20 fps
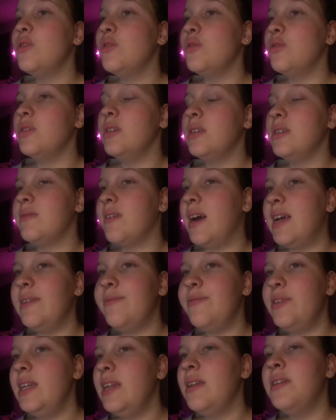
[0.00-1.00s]
Und weil
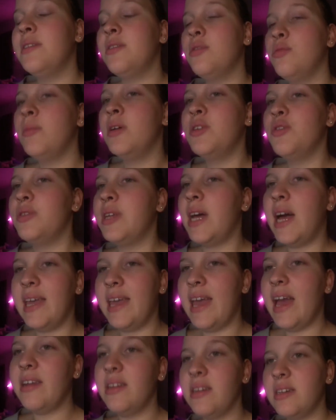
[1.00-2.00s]
viele das immer total
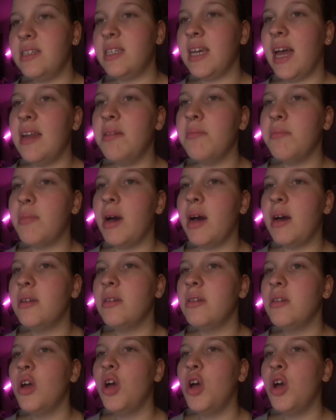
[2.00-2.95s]
gerne getrennt machen.